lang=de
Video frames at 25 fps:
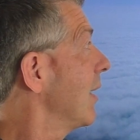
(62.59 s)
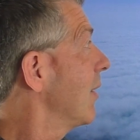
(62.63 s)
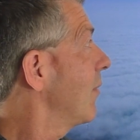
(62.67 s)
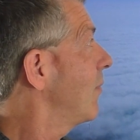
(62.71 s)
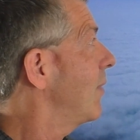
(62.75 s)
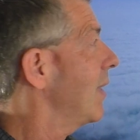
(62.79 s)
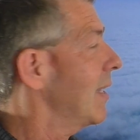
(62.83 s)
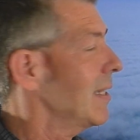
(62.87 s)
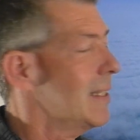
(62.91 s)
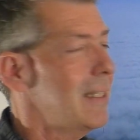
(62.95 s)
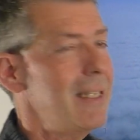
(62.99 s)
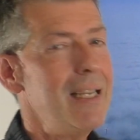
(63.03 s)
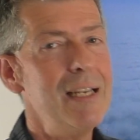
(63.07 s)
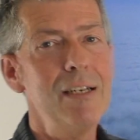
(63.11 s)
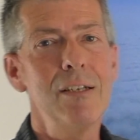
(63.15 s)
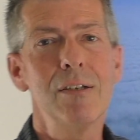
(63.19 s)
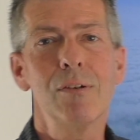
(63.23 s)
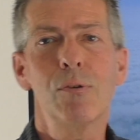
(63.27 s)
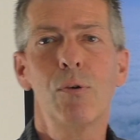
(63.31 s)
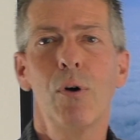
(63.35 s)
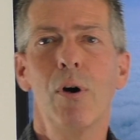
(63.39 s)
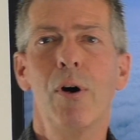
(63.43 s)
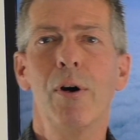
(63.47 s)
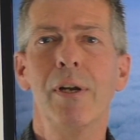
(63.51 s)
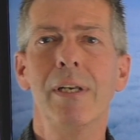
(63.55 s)
Wir hatten hier
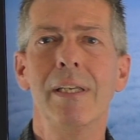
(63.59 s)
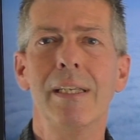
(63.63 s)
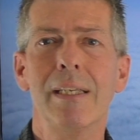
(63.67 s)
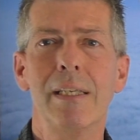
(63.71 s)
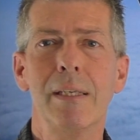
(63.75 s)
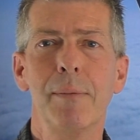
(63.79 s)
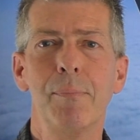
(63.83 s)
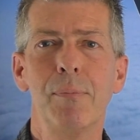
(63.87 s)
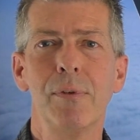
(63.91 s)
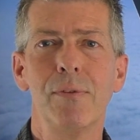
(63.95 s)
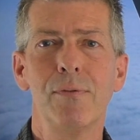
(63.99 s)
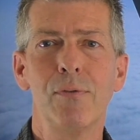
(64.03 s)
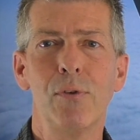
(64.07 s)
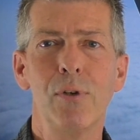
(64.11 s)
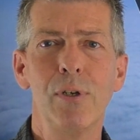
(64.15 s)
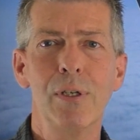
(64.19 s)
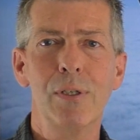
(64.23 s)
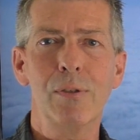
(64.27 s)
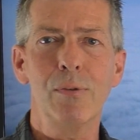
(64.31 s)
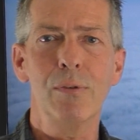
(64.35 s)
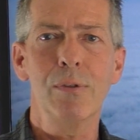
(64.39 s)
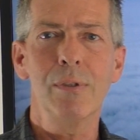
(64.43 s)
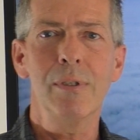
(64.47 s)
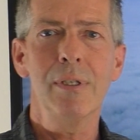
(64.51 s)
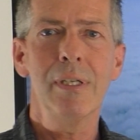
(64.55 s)
eine ordentliche
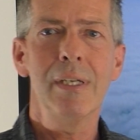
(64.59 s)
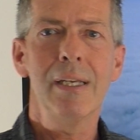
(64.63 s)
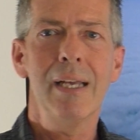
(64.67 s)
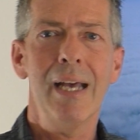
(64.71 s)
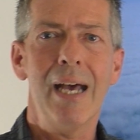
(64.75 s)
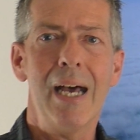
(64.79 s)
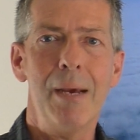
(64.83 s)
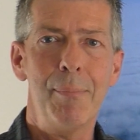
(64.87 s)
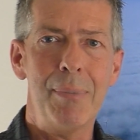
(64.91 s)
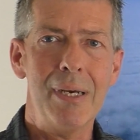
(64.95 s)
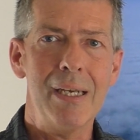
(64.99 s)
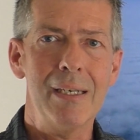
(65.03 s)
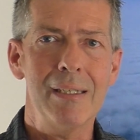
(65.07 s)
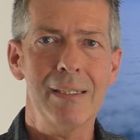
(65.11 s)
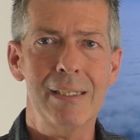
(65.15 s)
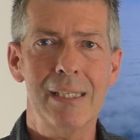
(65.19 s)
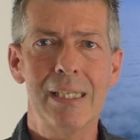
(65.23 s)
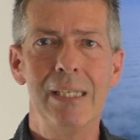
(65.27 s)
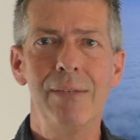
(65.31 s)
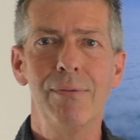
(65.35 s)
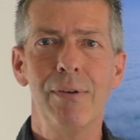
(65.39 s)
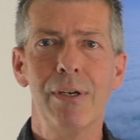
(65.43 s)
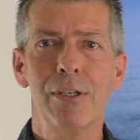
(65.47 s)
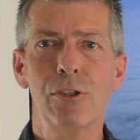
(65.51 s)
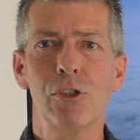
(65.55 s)
Bewölkung, aber ein
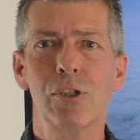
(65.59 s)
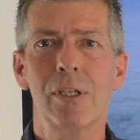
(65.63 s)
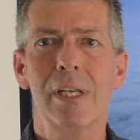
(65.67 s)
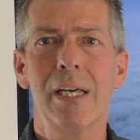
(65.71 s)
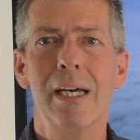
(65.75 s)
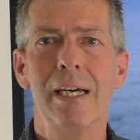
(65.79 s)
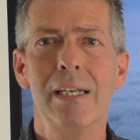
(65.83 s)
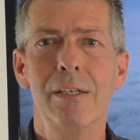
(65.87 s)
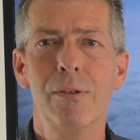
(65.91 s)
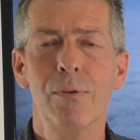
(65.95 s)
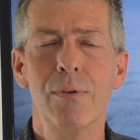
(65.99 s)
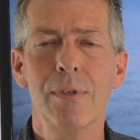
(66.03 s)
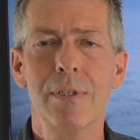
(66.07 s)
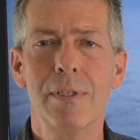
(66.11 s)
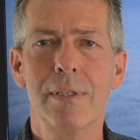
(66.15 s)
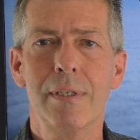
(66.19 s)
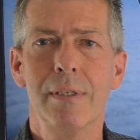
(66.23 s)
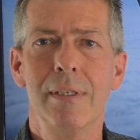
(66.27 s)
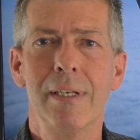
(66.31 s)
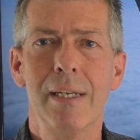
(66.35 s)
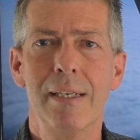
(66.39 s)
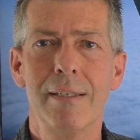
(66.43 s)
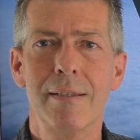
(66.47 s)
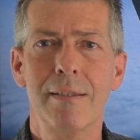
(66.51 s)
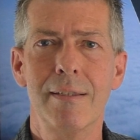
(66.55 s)
tiefer Stratus,
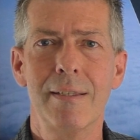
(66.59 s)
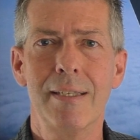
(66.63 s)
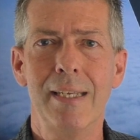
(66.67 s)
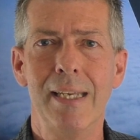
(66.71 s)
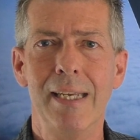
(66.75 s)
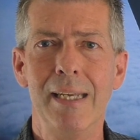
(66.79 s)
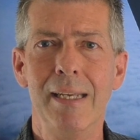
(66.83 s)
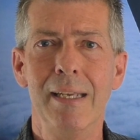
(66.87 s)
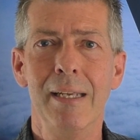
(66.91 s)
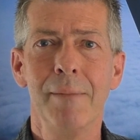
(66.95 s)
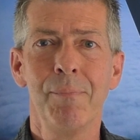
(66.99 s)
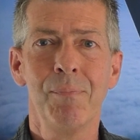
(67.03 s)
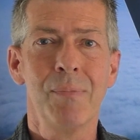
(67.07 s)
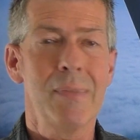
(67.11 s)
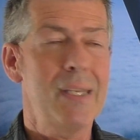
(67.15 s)
ein SC,